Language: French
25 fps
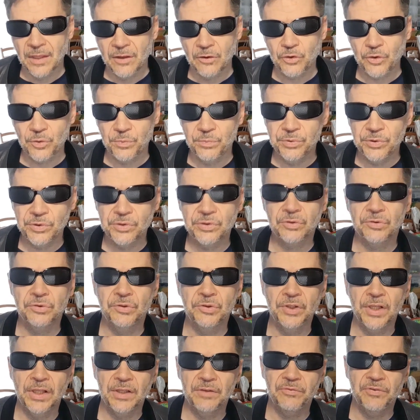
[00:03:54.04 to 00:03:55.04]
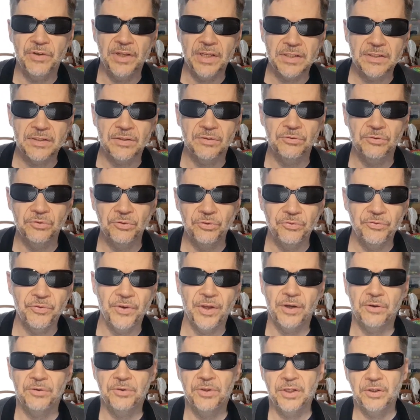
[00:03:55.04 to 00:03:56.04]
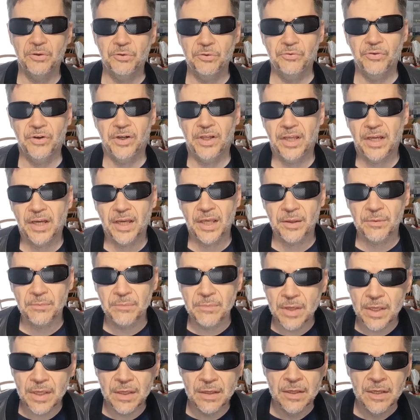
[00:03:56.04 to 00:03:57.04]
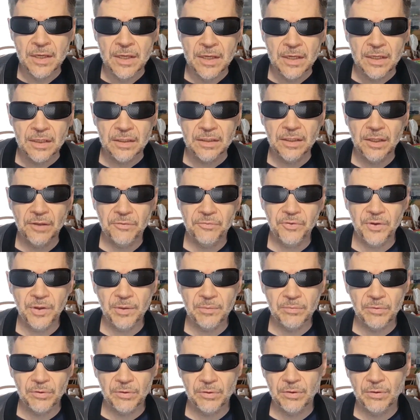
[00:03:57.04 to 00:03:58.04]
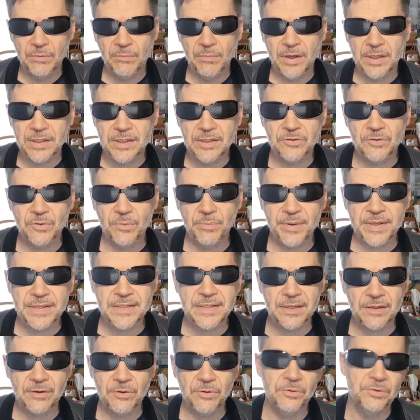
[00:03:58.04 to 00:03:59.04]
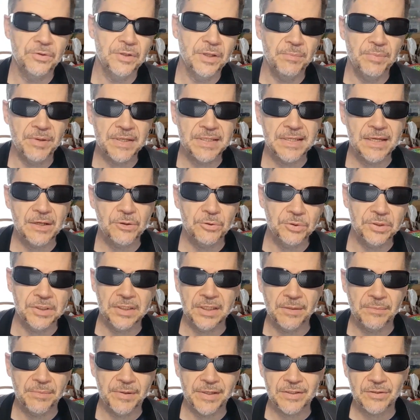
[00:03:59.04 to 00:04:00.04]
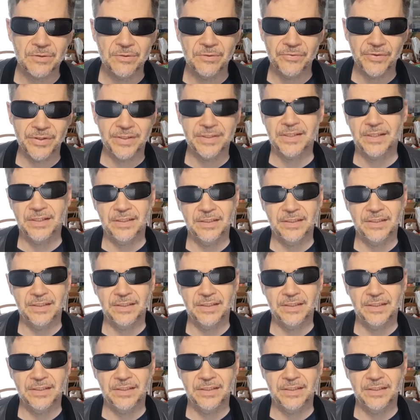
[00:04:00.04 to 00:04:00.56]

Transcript: le but de Netflix de nous faire redécouvrir et aimer des films bah, qui sont passés, qu'on est passé à côté parce qu'en fait ça a